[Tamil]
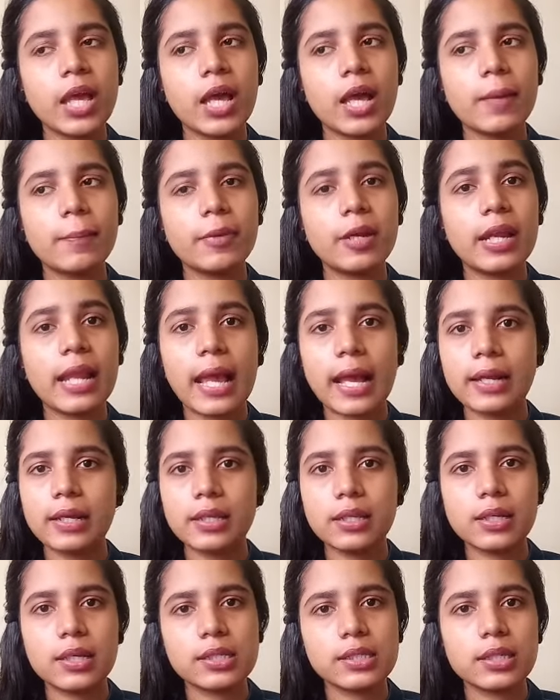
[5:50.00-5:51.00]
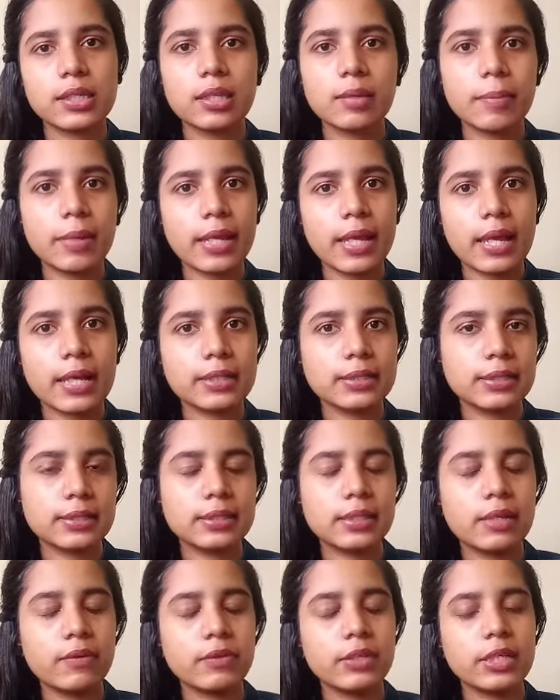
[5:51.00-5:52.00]
அப்புறம் லாட்டிக் ஆசிட் இந்த மாதிரி
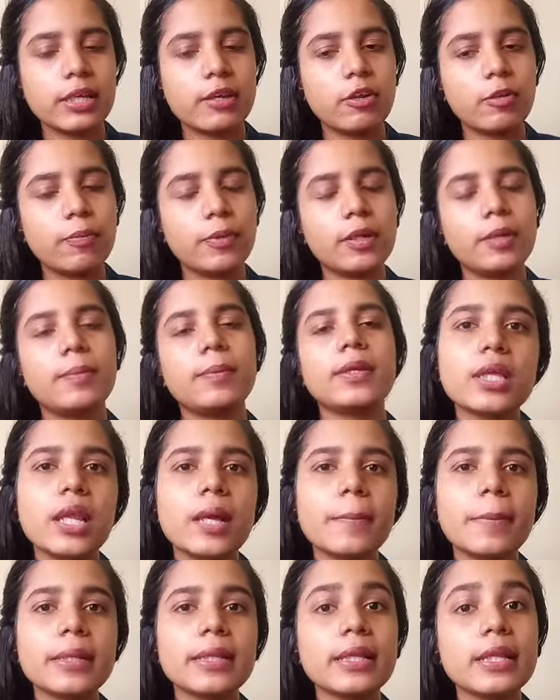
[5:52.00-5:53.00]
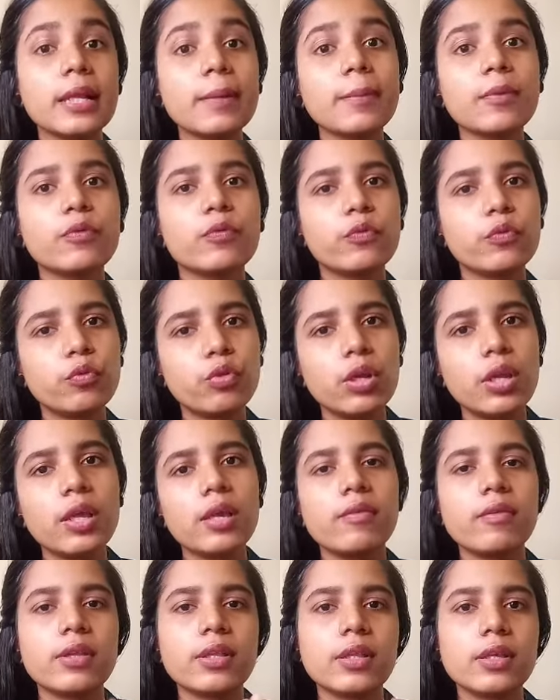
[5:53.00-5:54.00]
ஆசிட்ஸ்லாம் வந்து கேள்விப்பட்டிருப்பீங்க நான் பார்த்தீங்கன்னா நம்ம
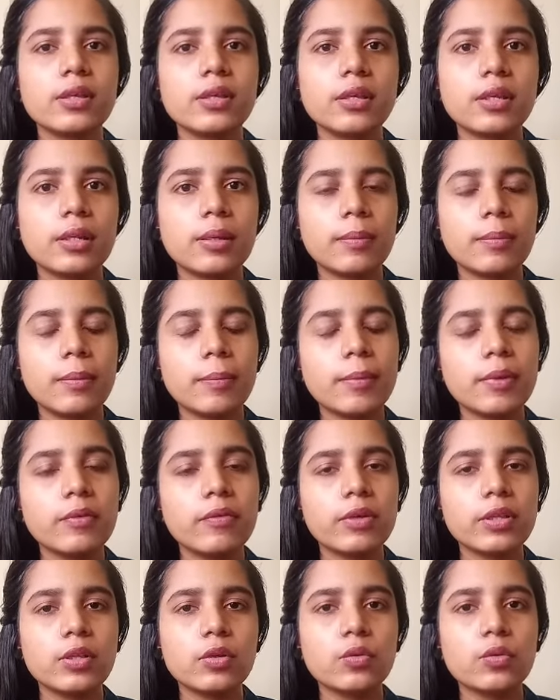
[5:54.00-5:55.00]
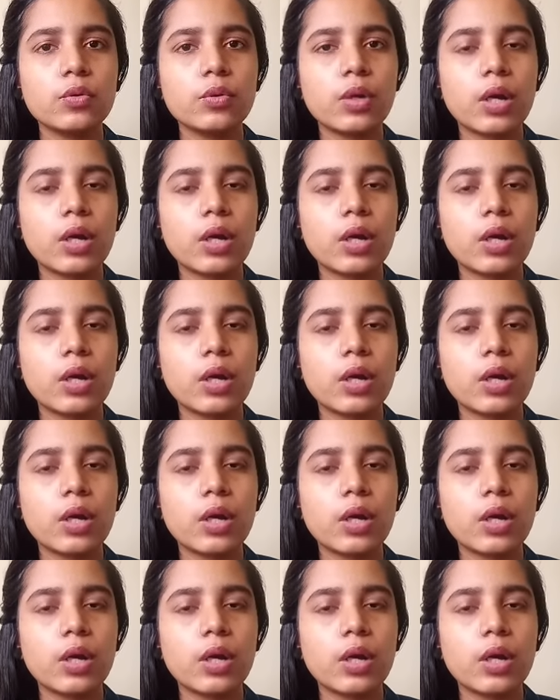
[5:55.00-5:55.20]
ஃபுட்லேயே வந்து நம்மளுக்கு வந்து